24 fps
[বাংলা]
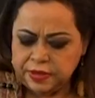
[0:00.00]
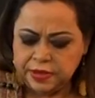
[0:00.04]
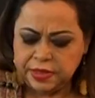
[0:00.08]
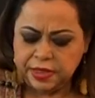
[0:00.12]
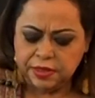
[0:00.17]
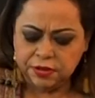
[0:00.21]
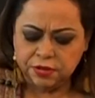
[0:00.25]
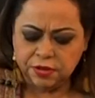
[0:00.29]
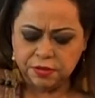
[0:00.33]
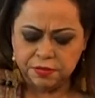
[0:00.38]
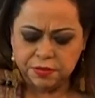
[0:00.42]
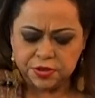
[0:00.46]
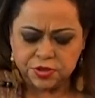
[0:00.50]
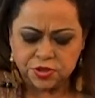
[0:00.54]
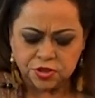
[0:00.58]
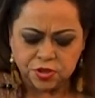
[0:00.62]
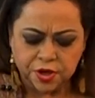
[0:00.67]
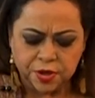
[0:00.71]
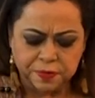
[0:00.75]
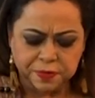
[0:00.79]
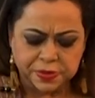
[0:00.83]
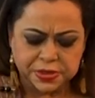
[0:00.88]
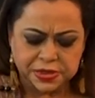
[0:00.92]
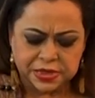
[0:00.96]
যেহেতু আমরা
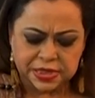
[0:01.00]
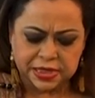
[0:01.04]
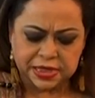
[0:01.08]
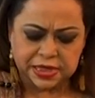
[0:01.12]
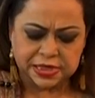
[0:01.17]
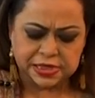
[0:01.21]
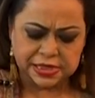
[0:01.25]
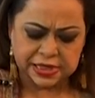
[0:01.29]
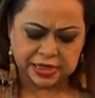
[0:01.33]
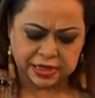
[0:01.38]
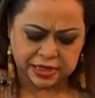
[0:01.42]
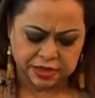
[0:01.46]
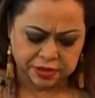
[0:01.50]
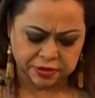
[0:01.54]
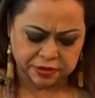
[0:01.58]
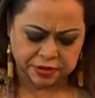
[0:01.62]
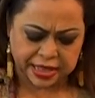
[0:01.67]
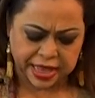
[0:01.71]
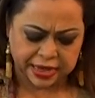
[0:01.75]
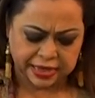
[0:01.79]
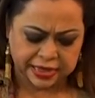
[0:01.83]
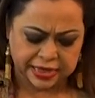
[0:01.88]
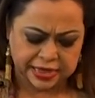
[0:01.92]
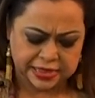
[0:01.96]
ছয় পিস রেখেছি এখানে কিন্তু
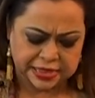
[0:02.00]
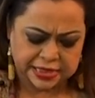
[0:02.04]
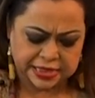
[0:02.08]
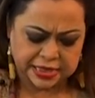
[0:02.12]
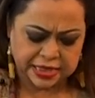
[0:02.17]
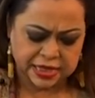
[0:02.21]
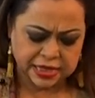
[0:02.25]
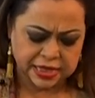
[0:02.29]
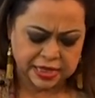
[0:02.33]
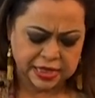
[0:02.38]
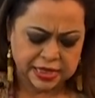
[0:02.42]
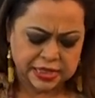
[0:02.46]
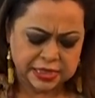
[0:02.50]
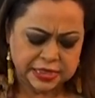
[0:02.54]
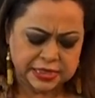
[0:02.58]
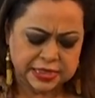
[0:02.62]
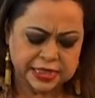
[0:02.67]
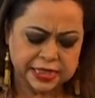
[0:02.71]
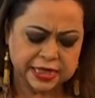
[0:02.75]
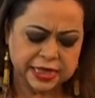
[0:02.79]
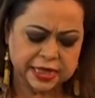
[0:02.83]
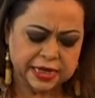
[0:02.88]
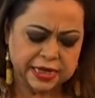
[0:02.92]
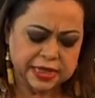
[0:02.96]
এক কেজি
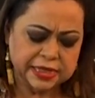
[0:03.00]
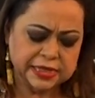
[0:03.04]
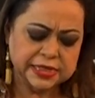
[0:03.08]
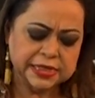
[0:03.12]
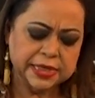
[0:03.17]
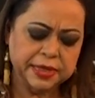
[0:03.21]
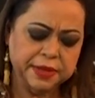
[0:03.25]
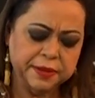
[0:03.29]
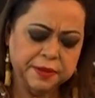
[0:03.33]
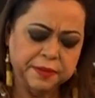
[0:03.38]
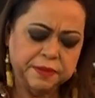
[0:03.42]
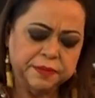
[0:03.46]
চিকেন আছে